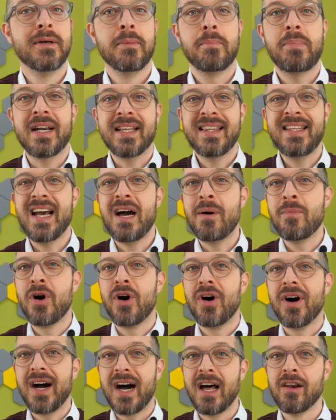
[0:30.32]

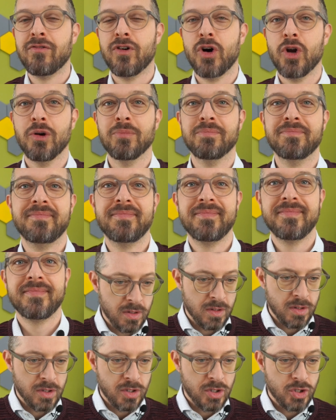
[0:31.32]
Partiamo al volo.
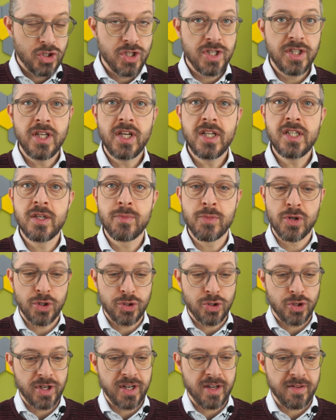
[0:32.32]
Gentilissimo
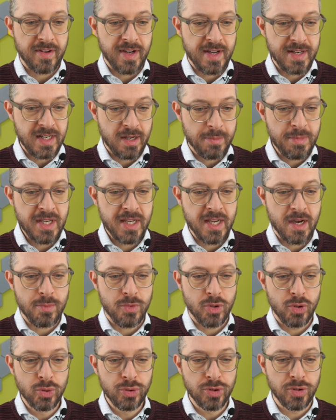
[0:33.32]
dottor Cavagna, mi
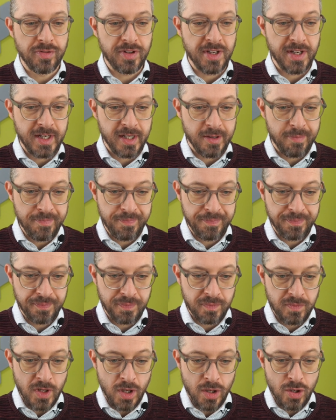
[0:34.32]
chiamo Ludovica.
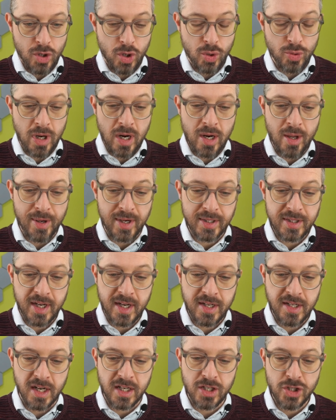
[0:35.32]
Ho una laurea
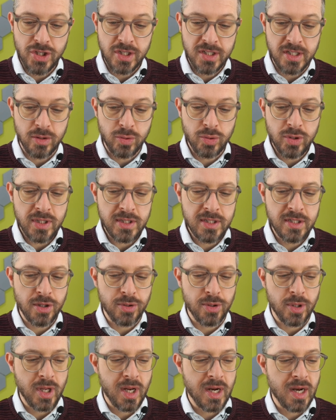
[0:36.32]
triennale in scienze
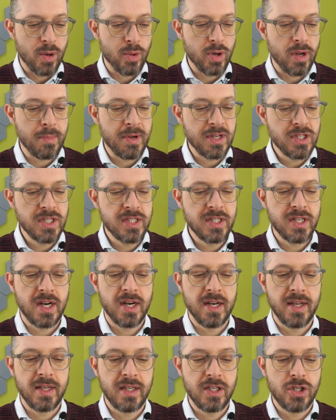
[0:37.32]
dell'educazione e una laurea
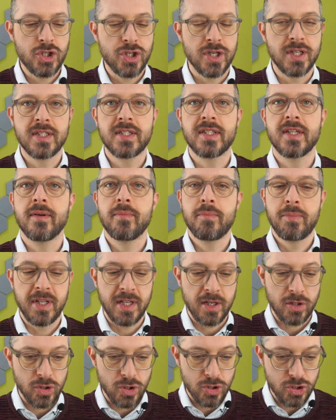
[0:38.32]
magistrale in scienze
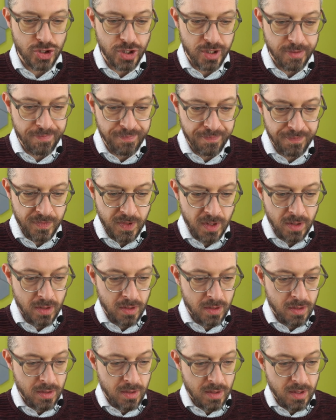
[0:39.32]
pedagogiche.
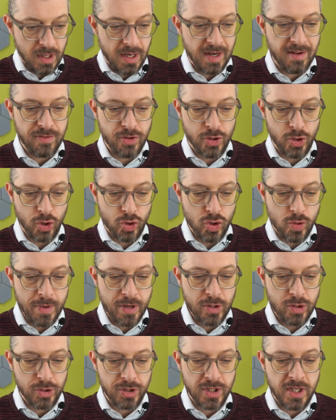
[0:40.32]
Lavoro
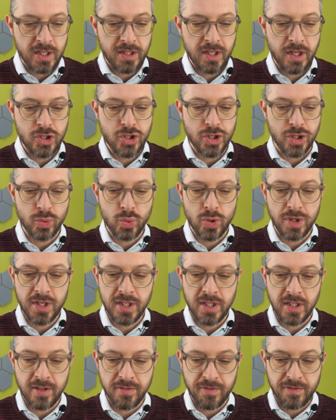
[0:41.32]
come coordinatrice in due
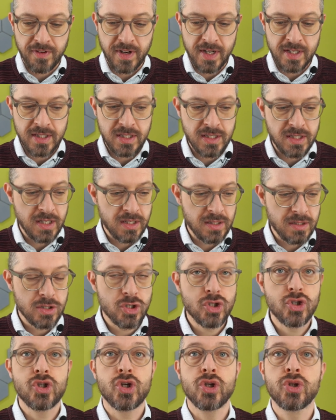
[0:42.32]
nidi d'infanzia
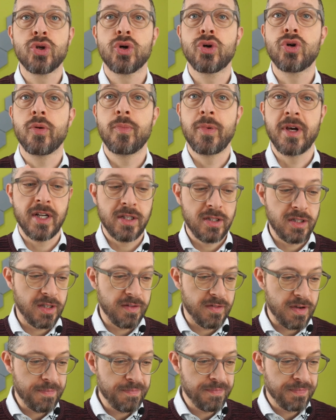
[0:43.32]
sotto
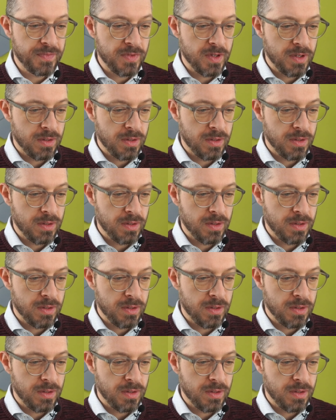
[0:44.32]
cooperativa.